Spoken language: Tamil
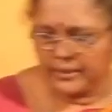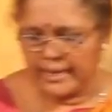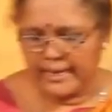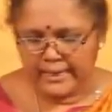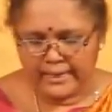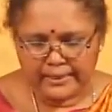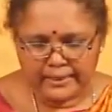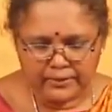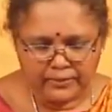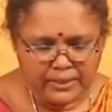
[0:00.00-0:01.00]
கையில்
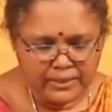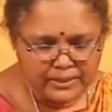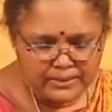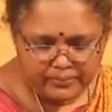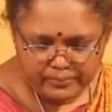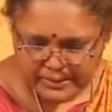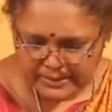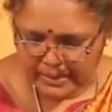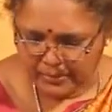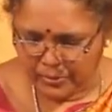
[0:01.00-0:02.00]
கலக்கிறத விட இந்த
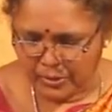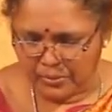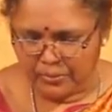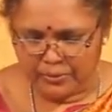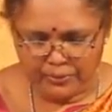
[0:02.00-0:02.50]
மிக்சியில் போடுறப்போ